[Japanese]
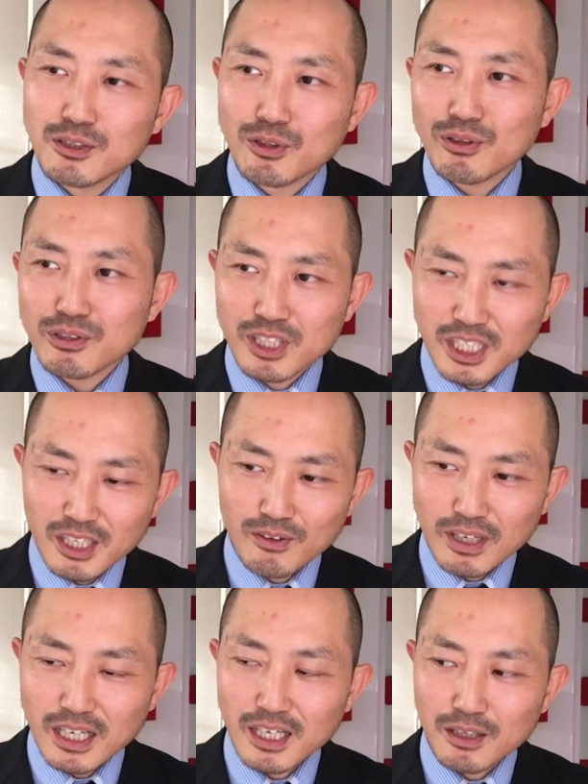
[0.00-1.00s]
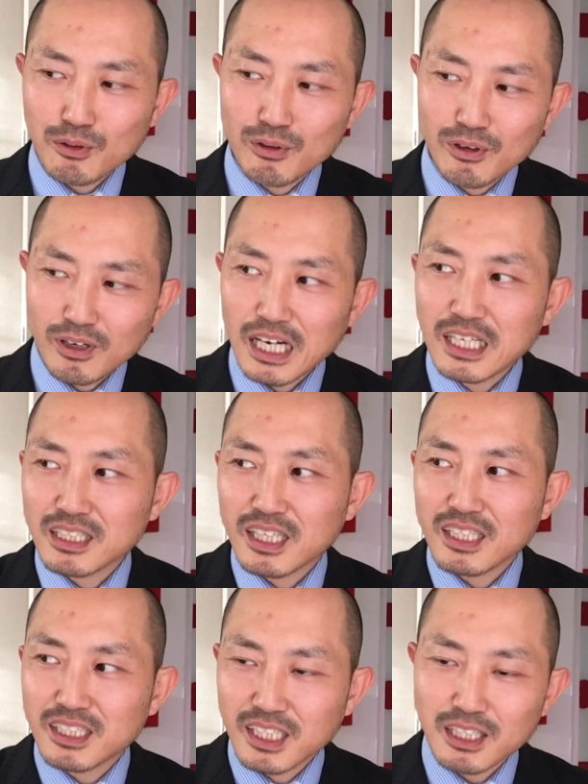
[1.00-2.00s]
その次はこう安
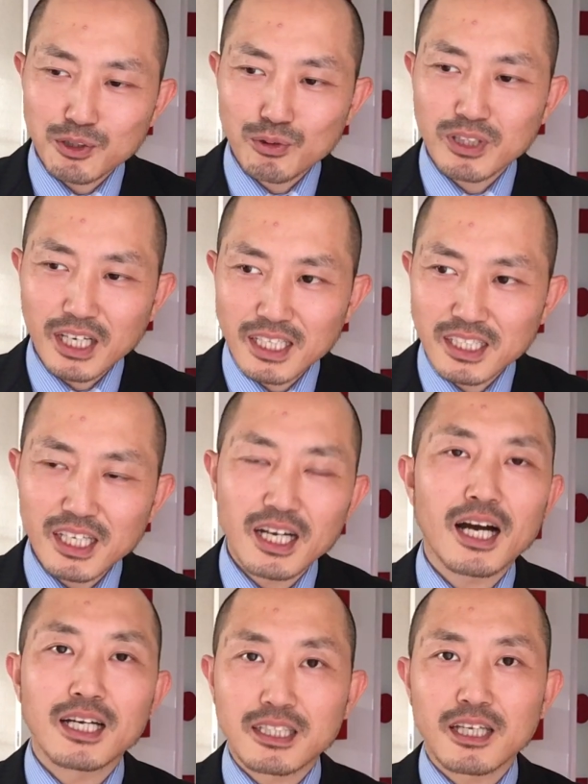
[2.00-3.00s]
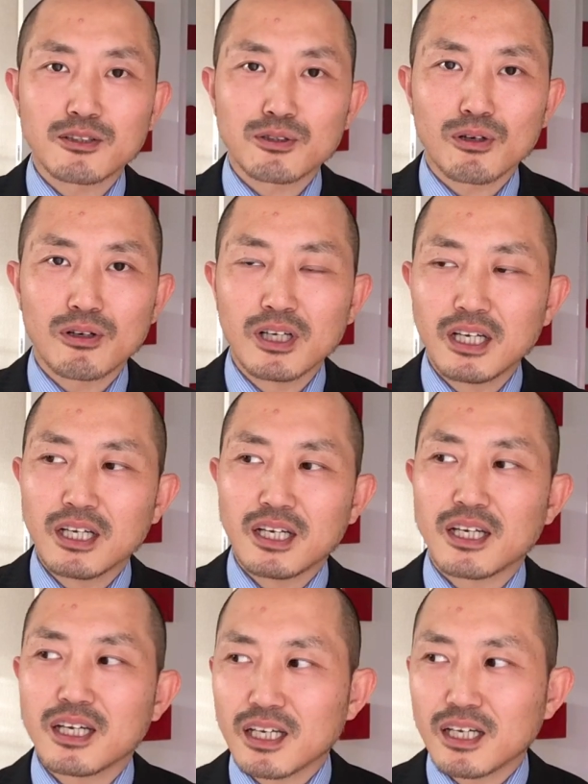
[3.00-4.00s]
定した状態に入っていくと、
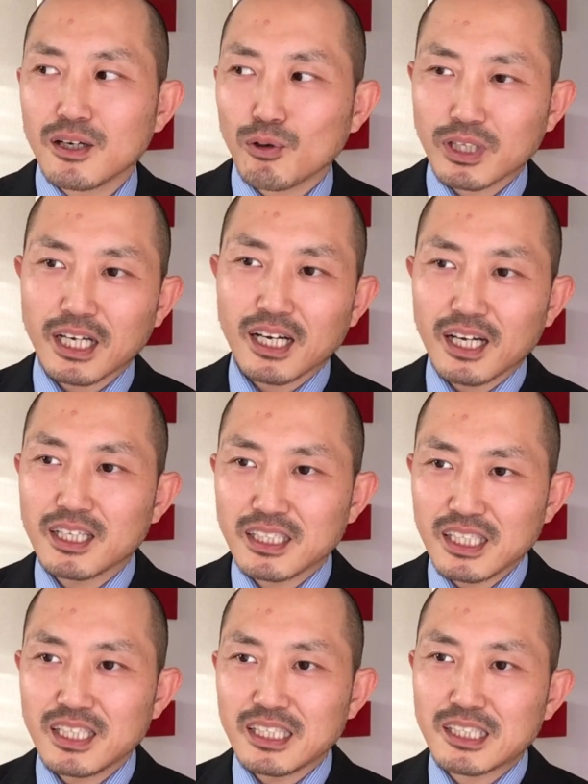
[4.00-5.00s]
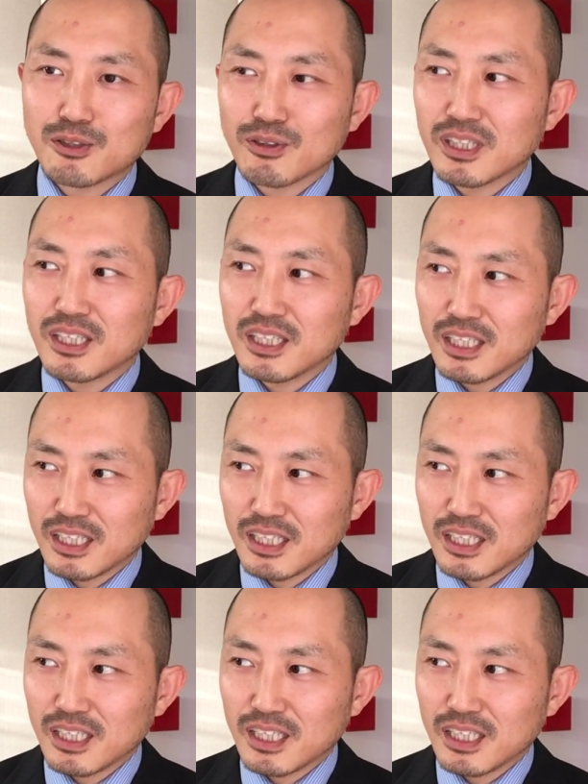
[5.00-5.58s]
えー、お互いに一緒に